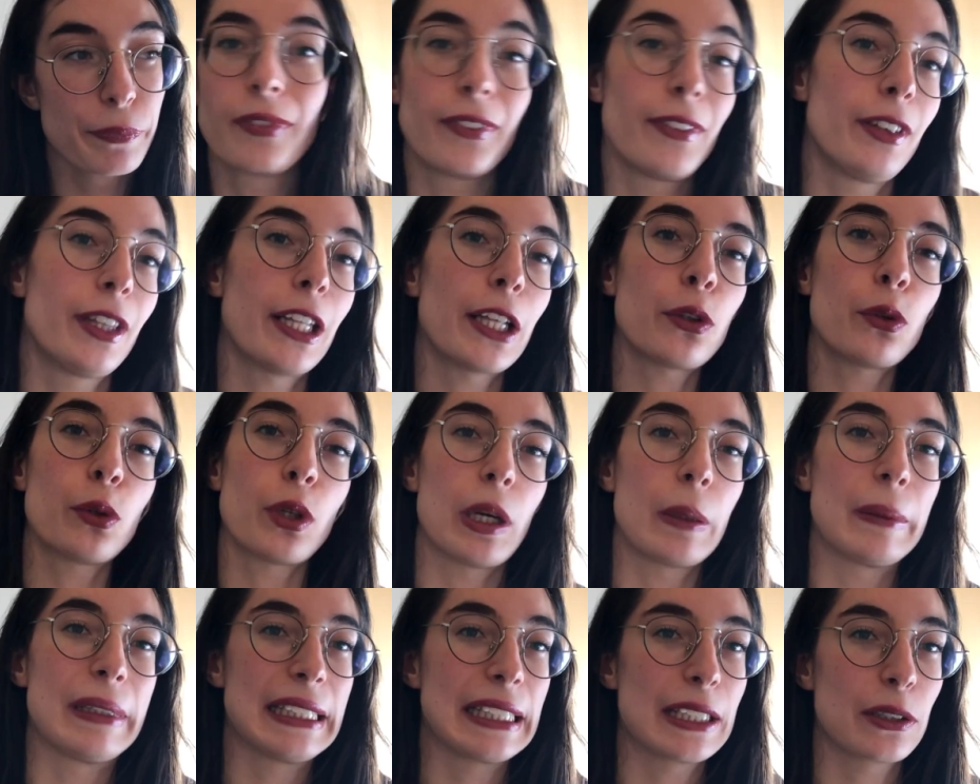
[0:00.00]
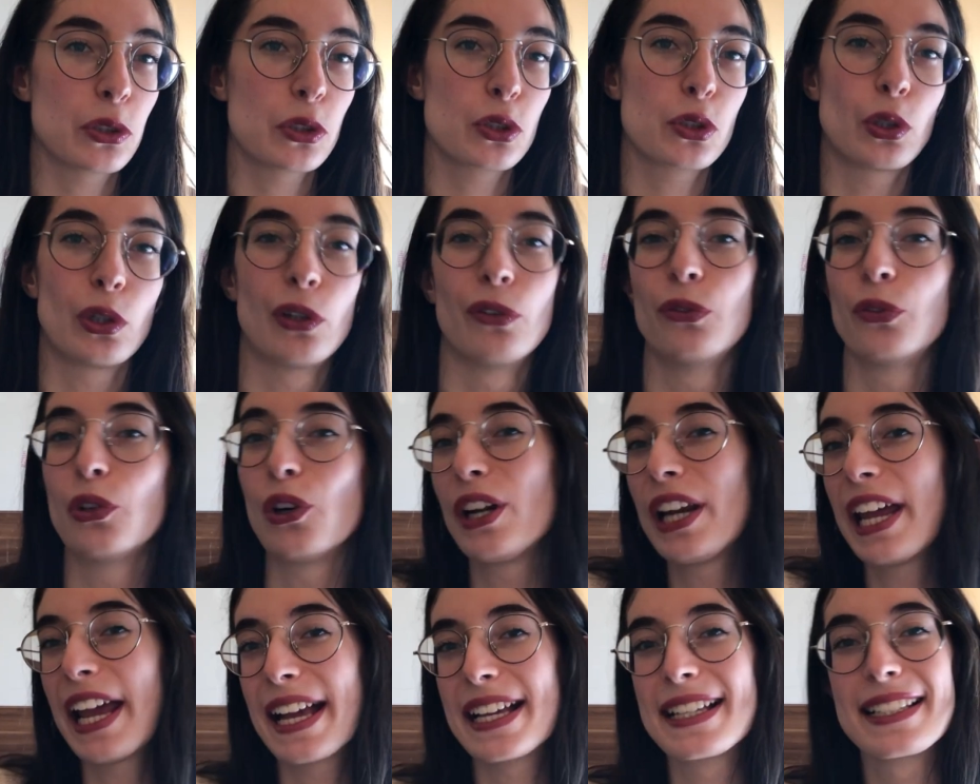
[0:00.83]
Naturalmente questo non
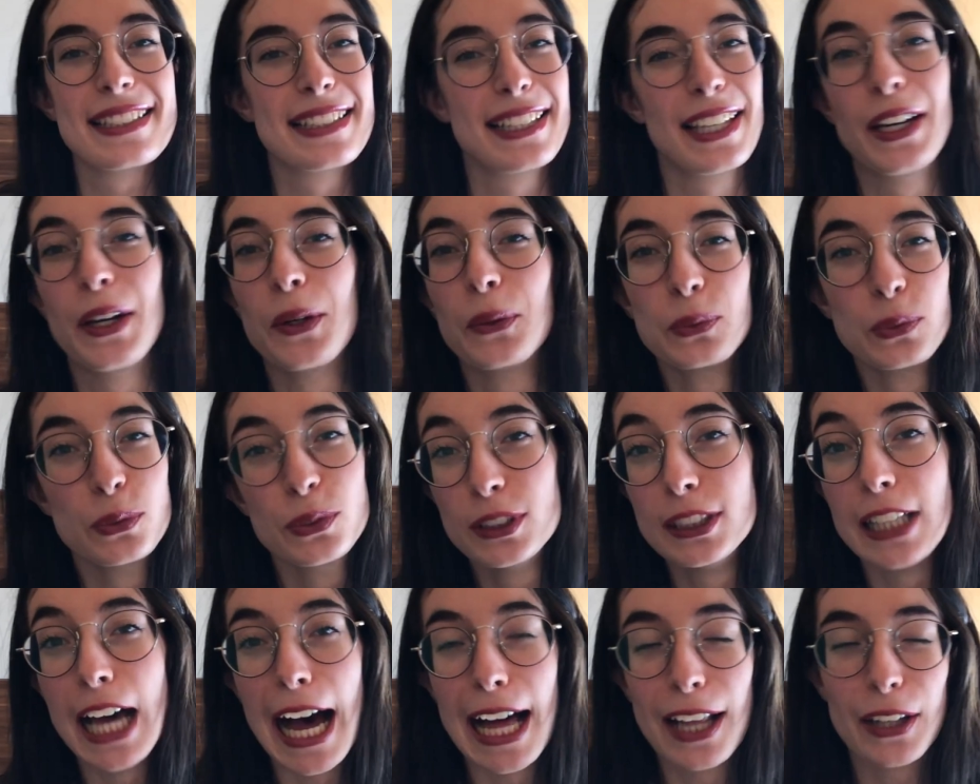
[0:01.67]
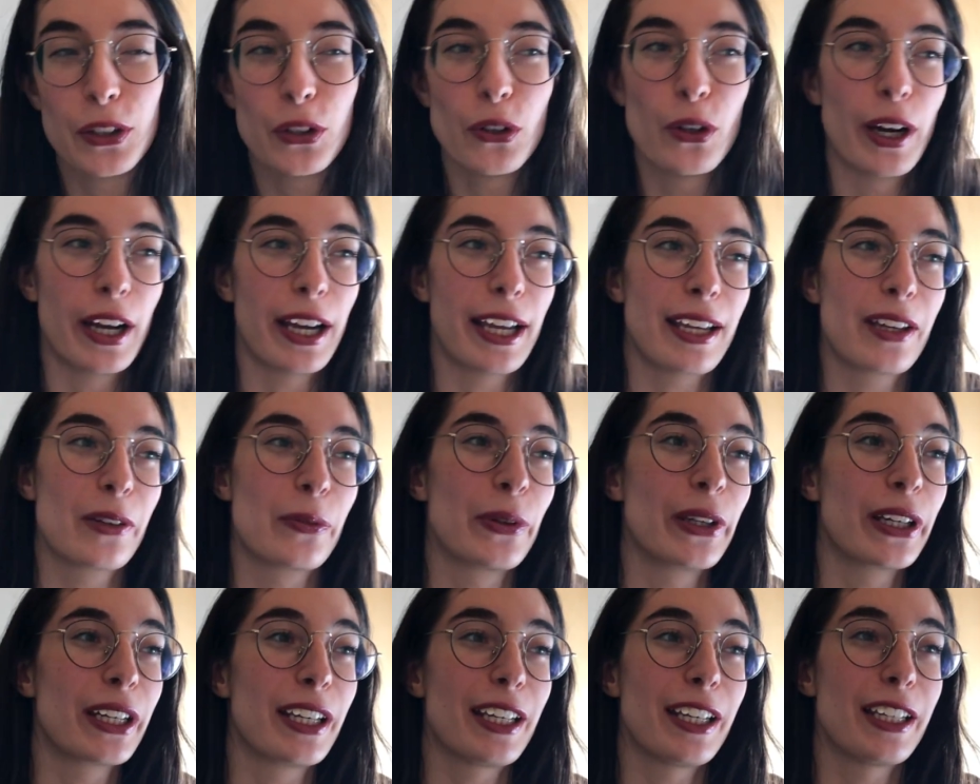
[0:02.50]
vuole essere un dato, anche
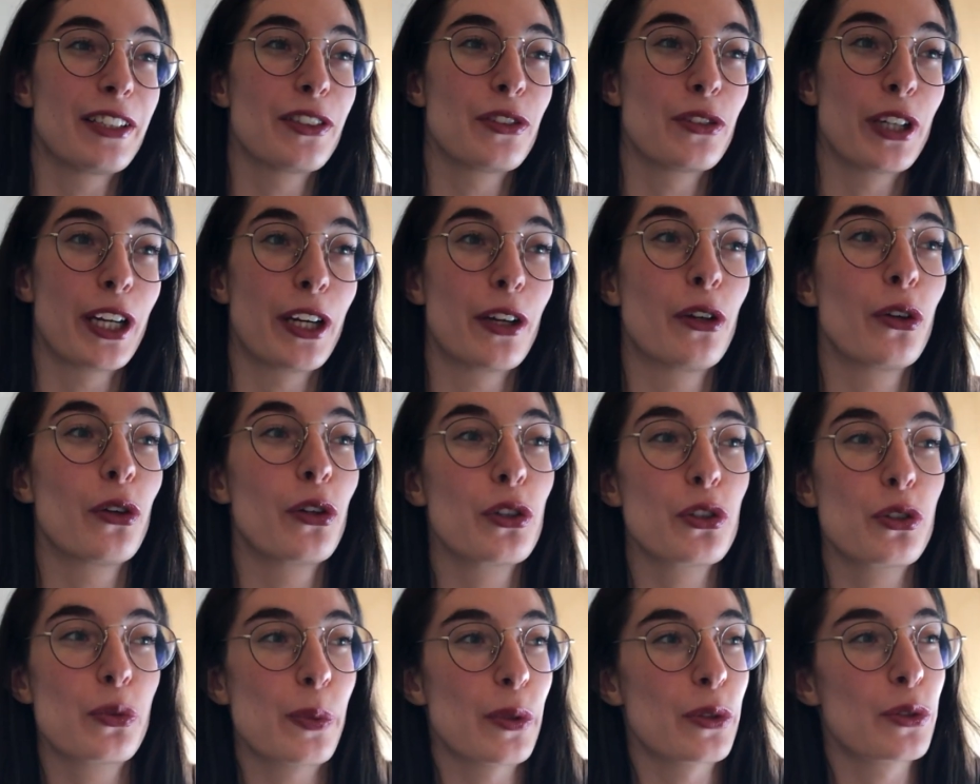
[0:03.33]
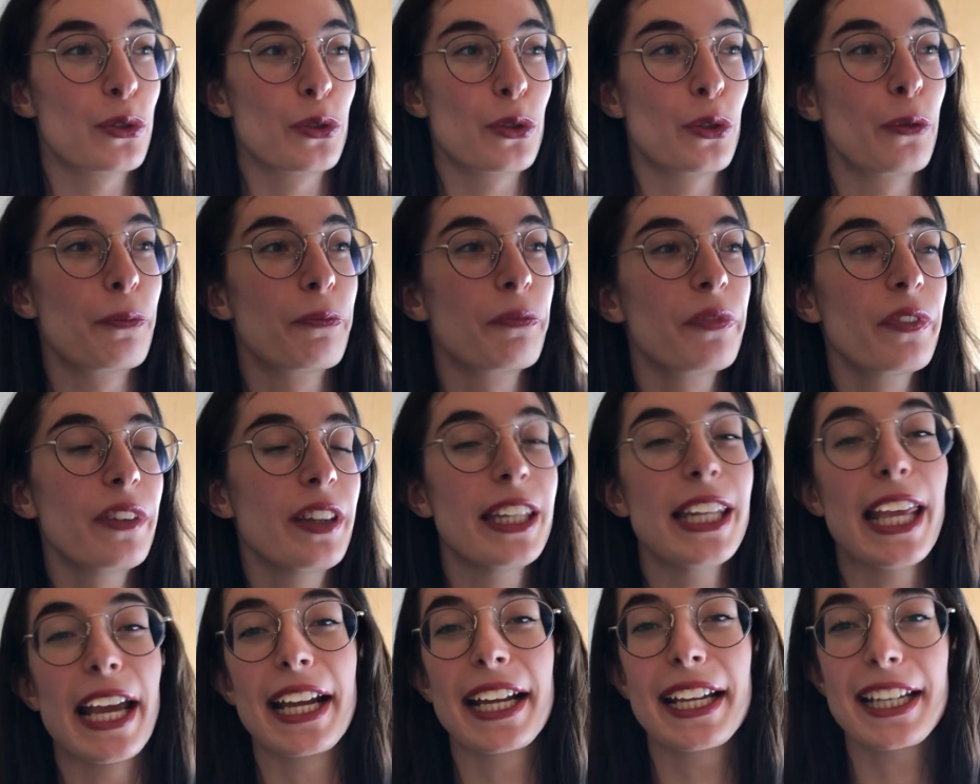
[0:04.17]
perché non hanno risposto
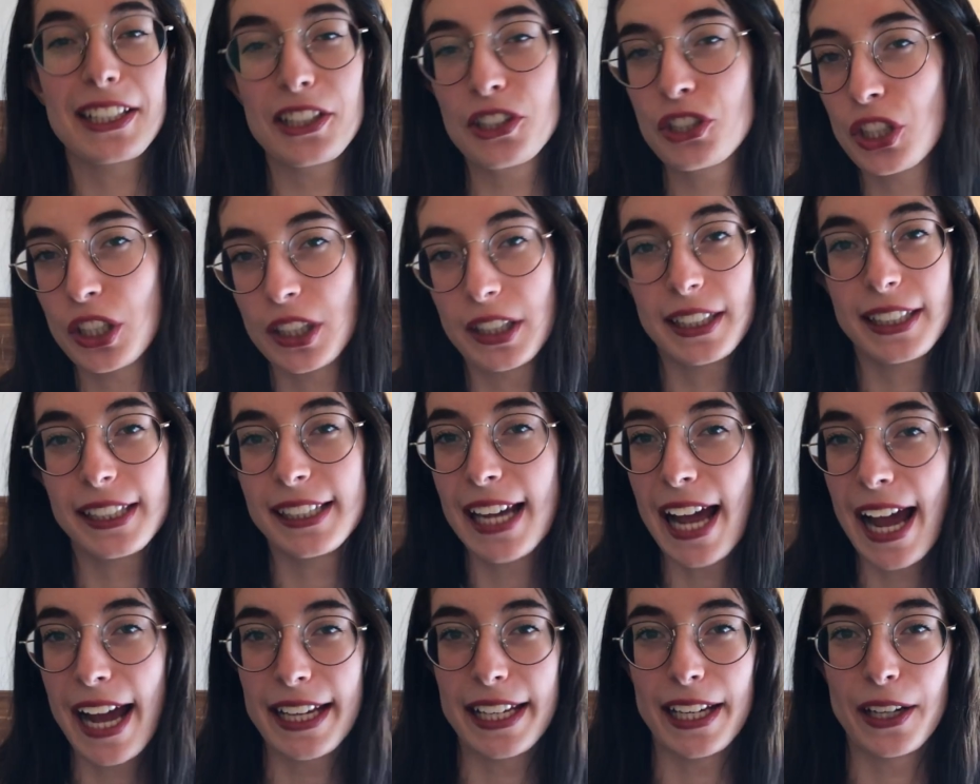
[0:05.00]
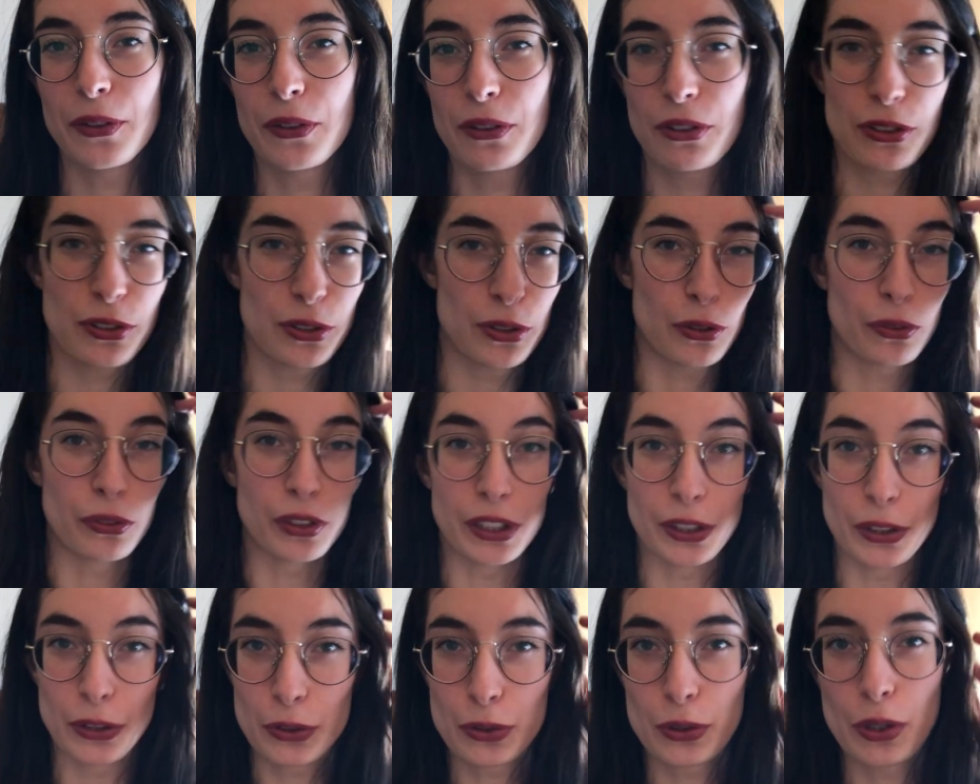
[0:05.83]
neanche in centinaia in questo
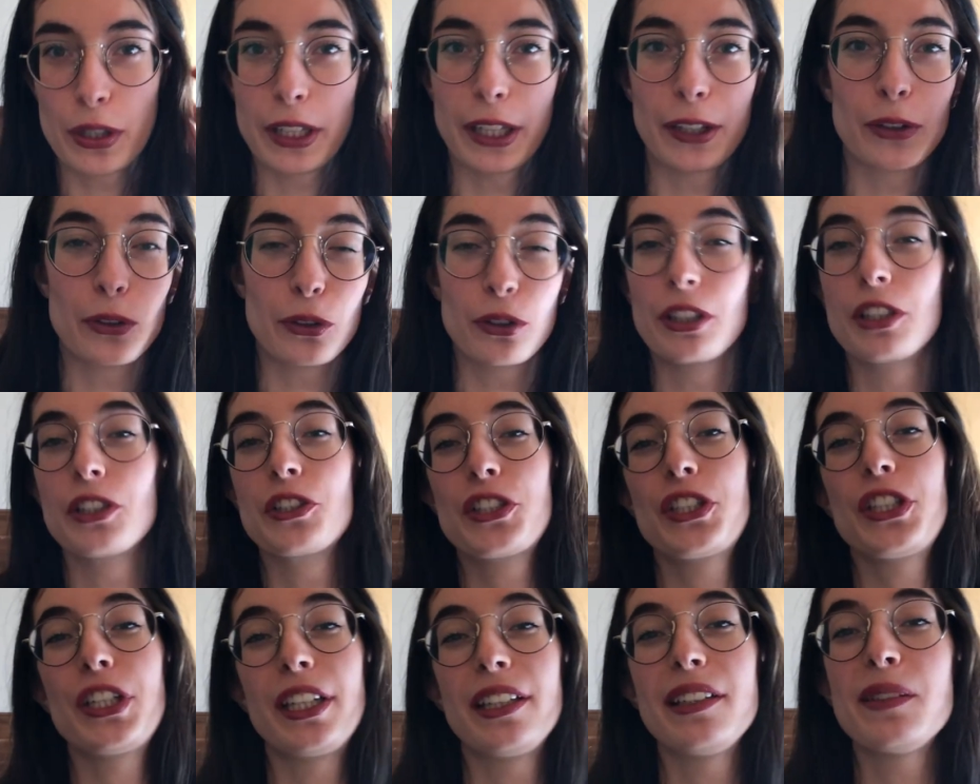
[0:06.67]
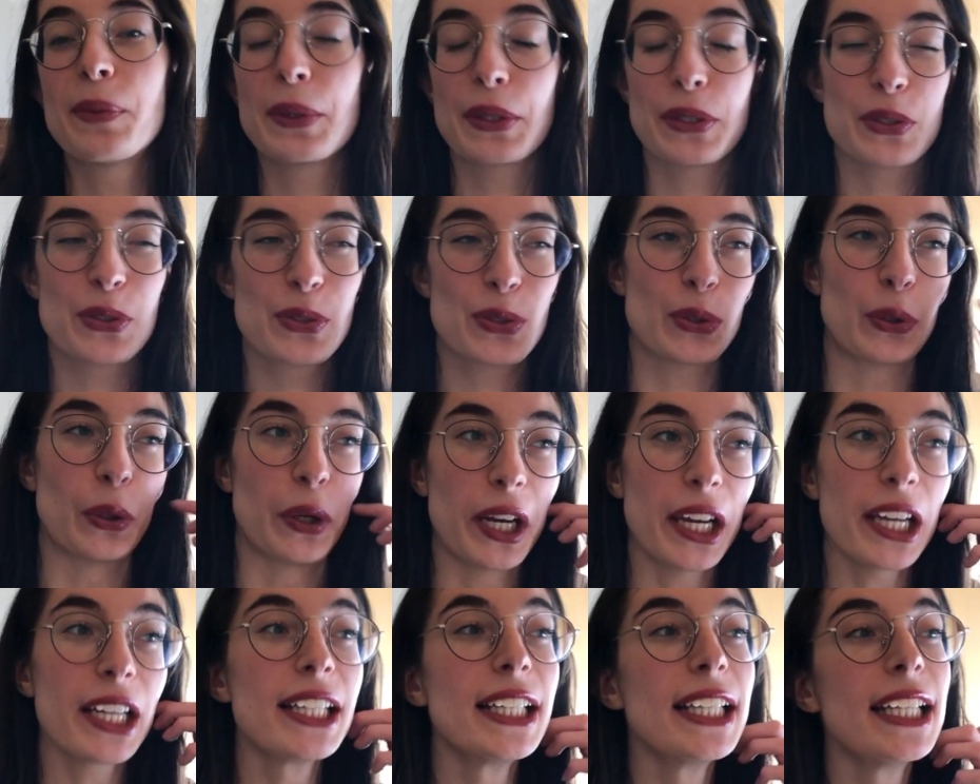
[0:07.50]
video, soltanto decine di persone,